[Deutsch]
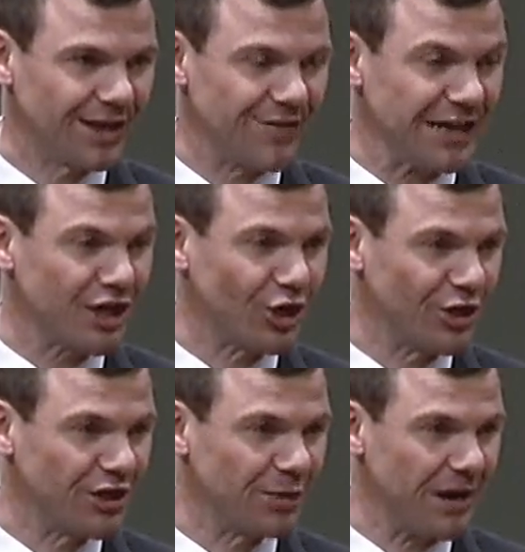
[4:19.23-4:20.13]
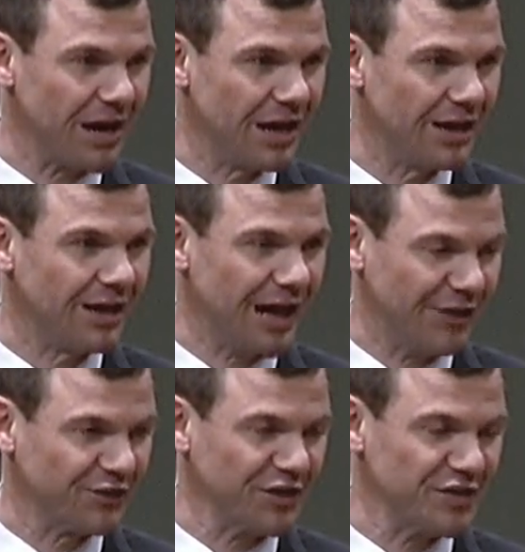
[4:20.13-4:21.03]
Werner Heukelbach
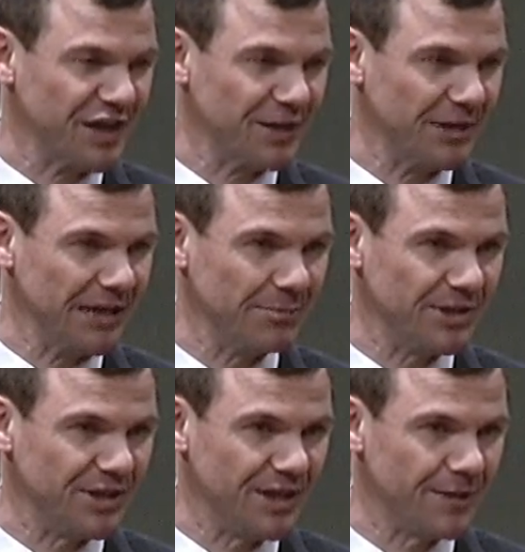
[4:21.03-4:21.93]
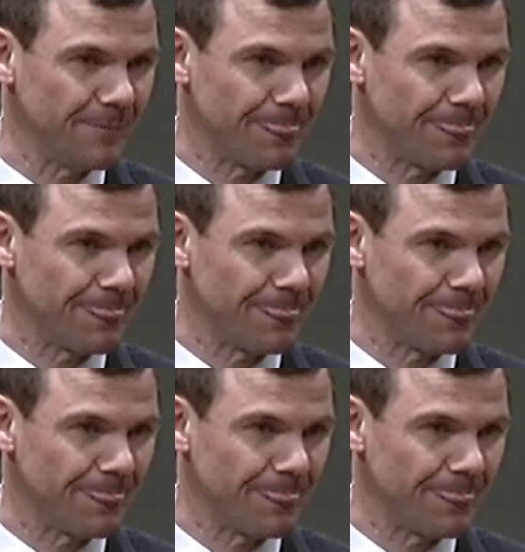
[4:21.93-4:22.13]
hatte in seinem Leben, die